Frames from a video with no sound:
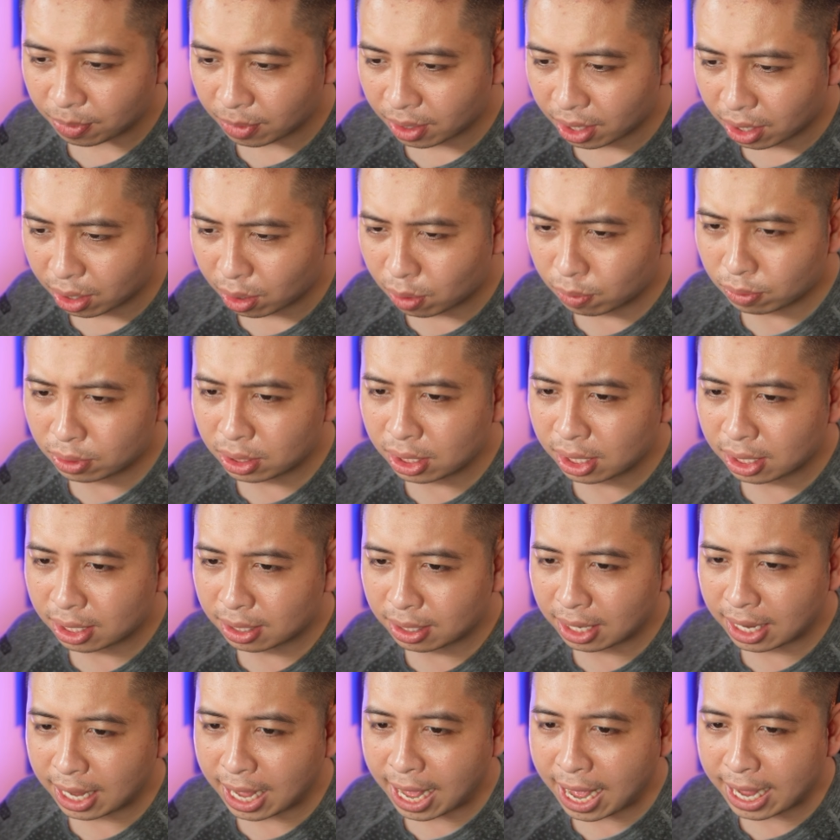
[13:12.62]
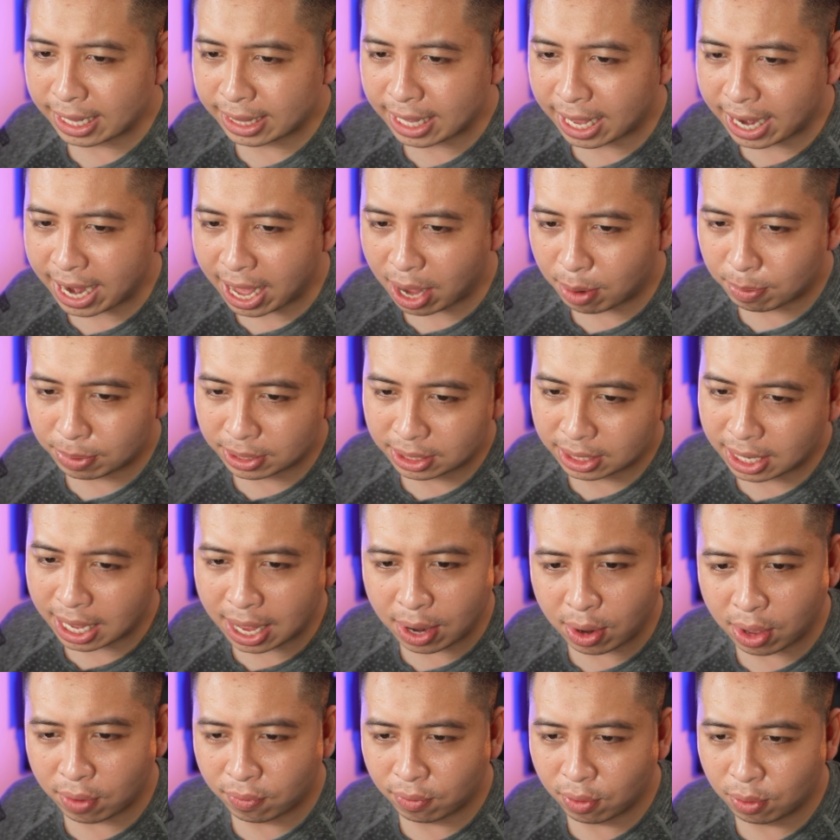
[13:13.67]
Cũng chưa thấy ai tả đạo mà chơi hai
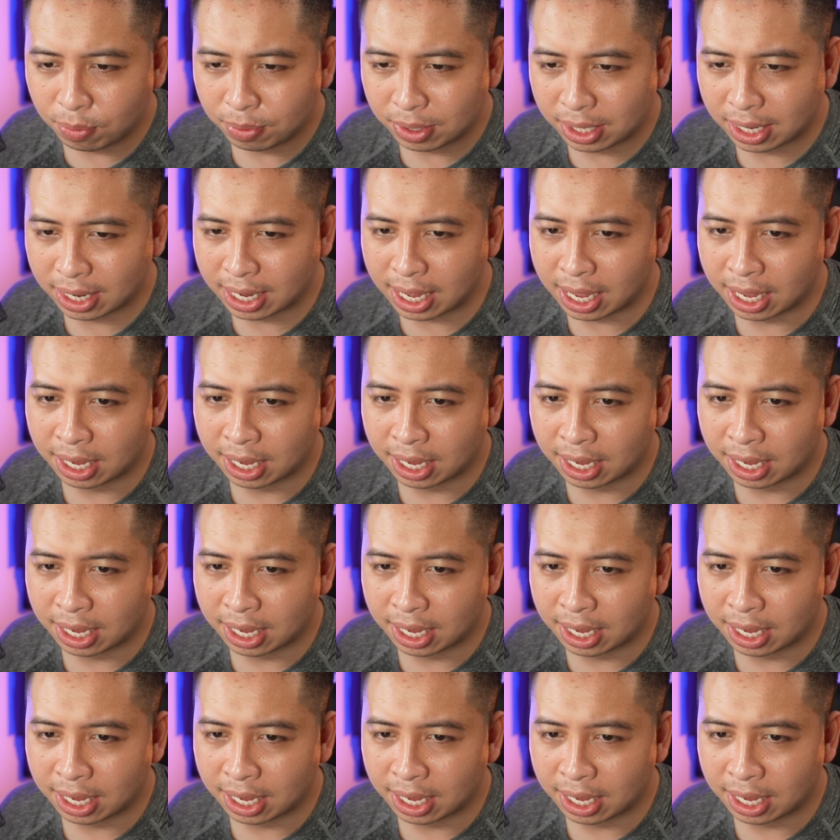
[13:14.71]
loại phôm như thế cả.